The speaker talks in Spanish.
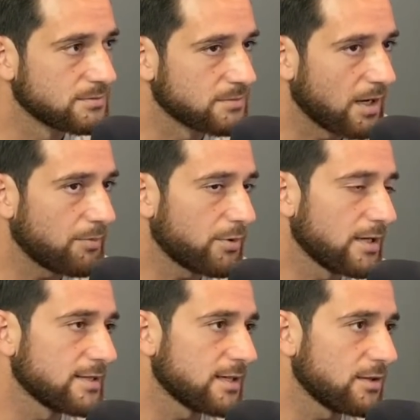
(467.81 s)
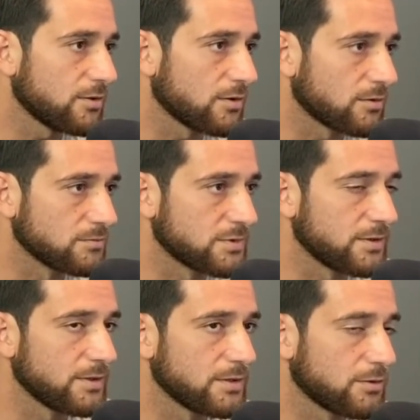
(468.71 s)
Más por el centro.
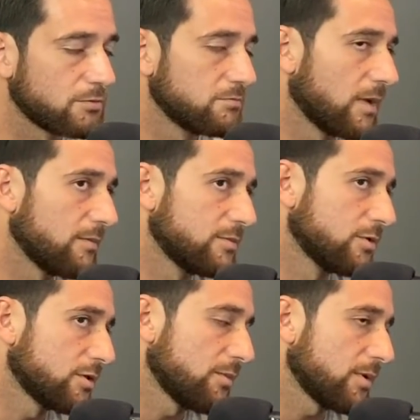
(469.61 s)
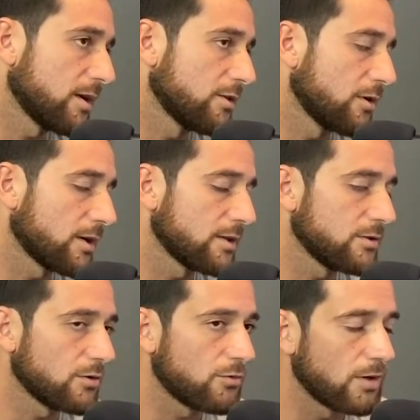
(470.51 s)
yo siempre yo he
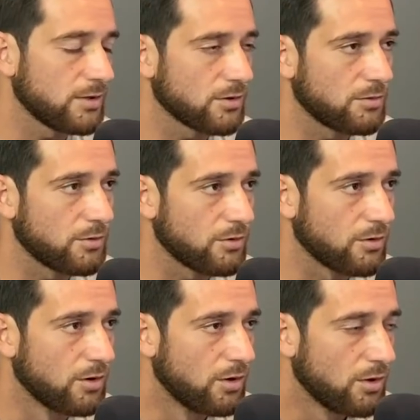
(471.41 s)
crecido jugando como